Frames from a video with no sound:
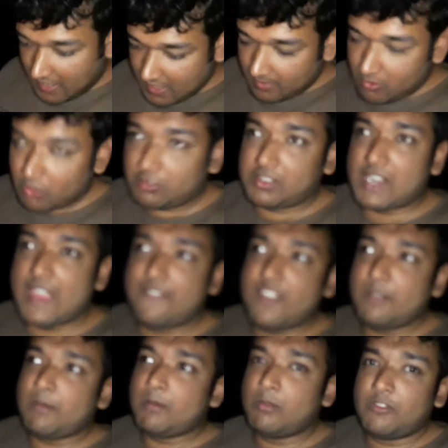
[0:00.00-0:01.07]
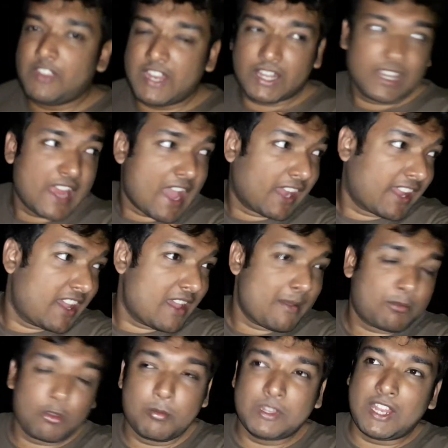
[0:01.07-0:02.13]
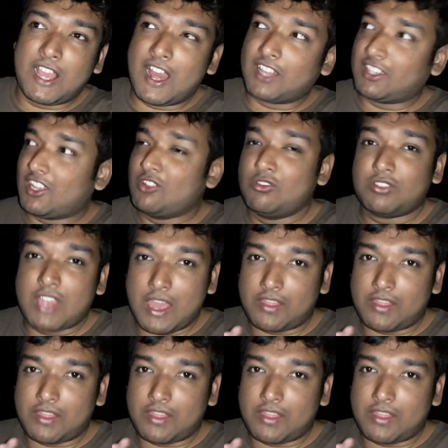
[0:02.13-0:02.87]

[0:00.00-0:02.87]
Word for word: हम लोग ड्राइविंग में मूवी देखने आ गए हैं आपको मैं दिखाता हूँ क्या